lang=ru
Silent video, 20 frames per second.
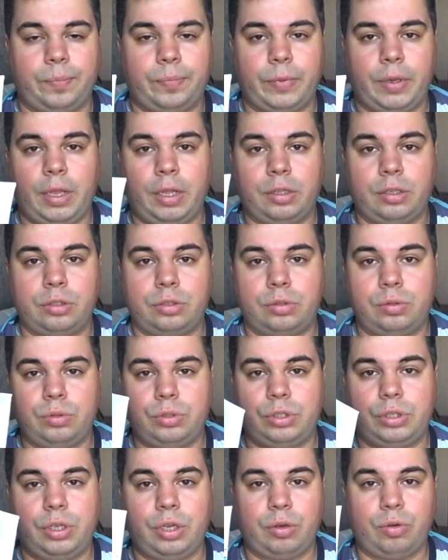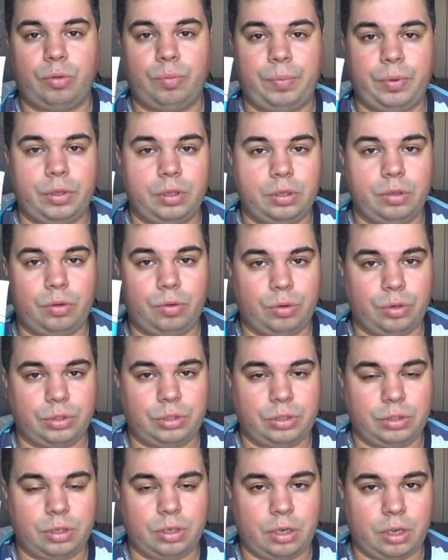На этот случай я купил
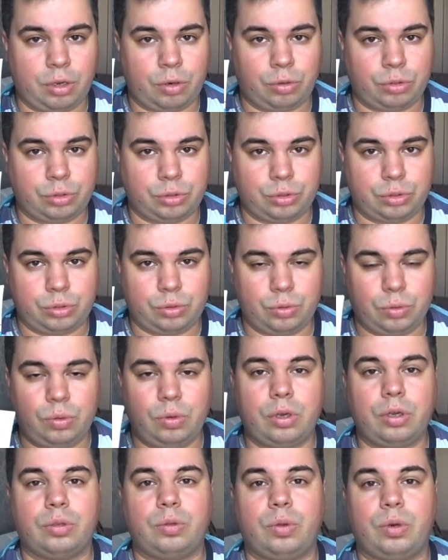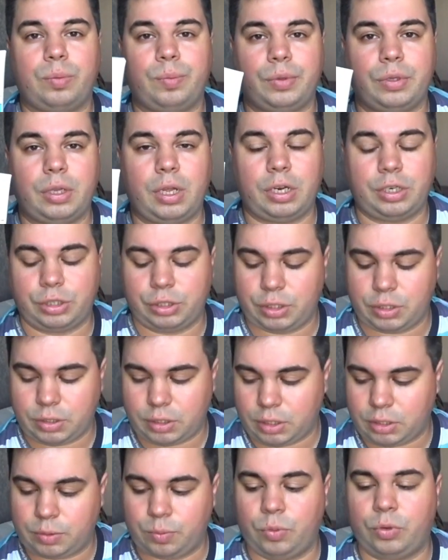очень хорошую штуку, которую мы дальше сейчас
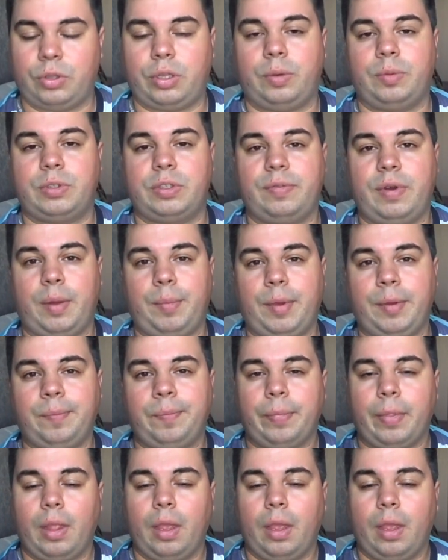рассмотрим с вами.